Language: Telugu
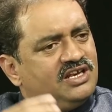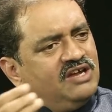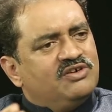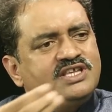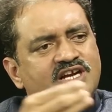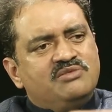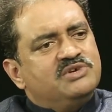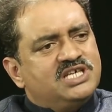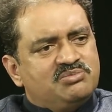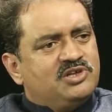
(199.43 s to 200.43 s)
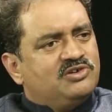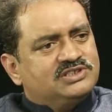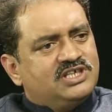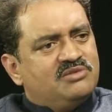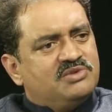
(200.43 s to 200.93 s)
రేవంత్ రెడ్డి బీజేపీలోకి
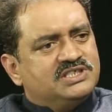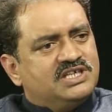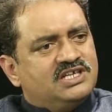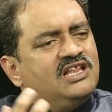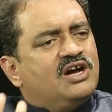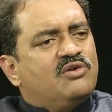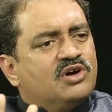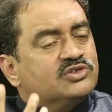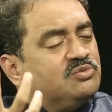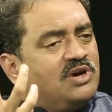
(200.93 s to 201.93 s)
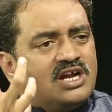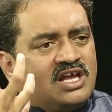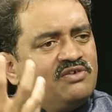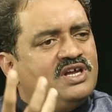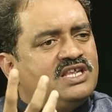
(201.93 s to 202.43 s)
వస్తారని ప్రచారం ఇలా ఒక సుమారు
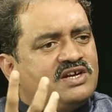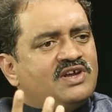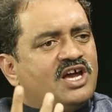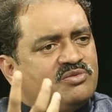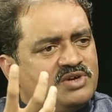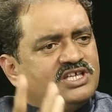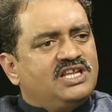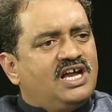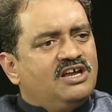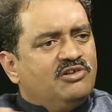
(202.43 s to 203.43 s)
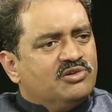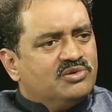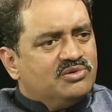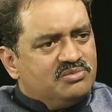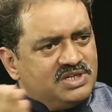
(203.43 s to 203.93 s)
ఇరవై ఐదు ఇరవై ఆరు మంది నాయకులు
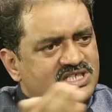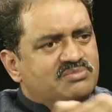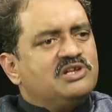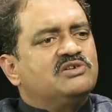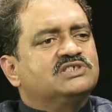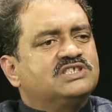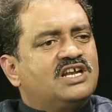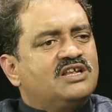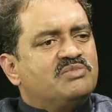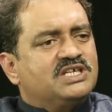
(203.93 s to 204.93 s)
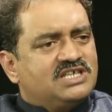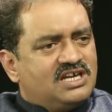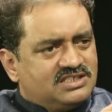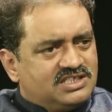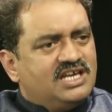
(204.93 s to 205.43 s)
బీజేపీలోకి వస్తారని
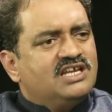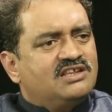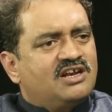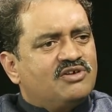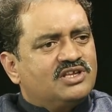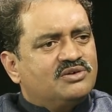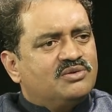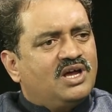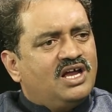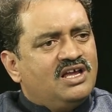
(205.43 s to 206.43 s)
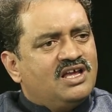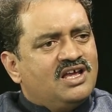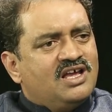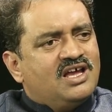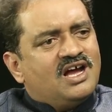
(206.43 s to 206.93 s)
ప్రచారం జరిగిన తర్వాత కూడా
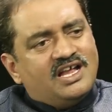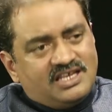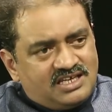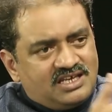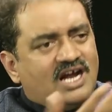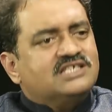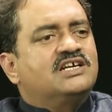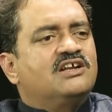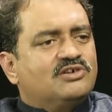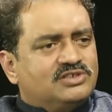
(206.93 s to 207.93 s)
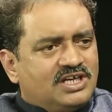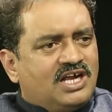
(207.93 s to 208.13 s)
అది ఆచరణలోకి